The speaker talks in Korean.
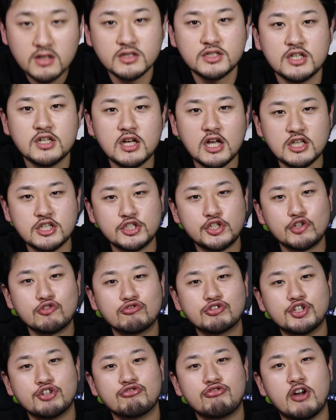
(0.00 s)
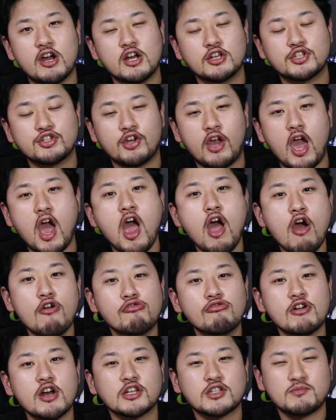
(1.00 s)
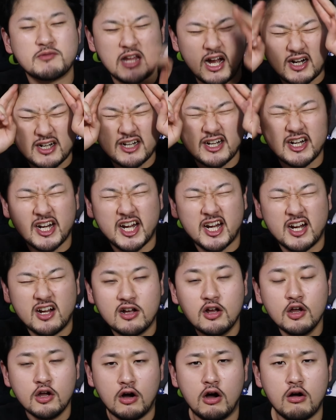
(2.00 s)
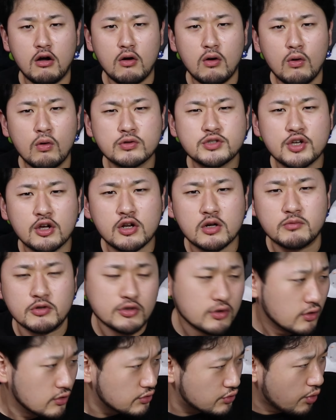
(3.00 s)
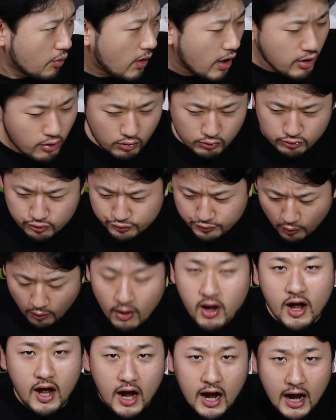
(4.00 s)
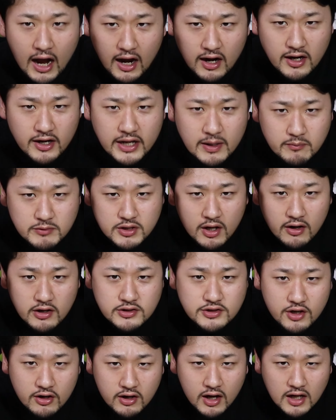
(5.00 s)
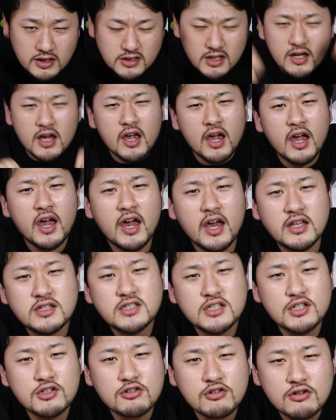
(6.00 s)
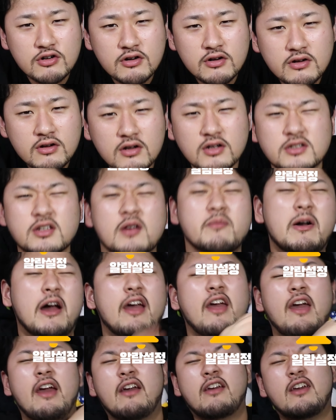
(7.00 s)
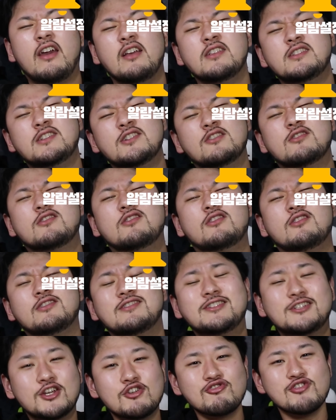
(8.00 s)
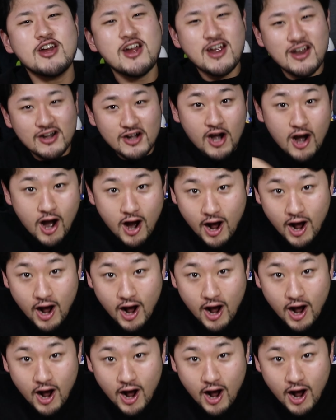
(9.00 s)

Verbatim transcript: 지금까지 지용지용 하여중에 오였습니다. 어 혹시 여러분 좋아요, 구독, 알림 설정까지 했지 정말 했겠죠? 친구들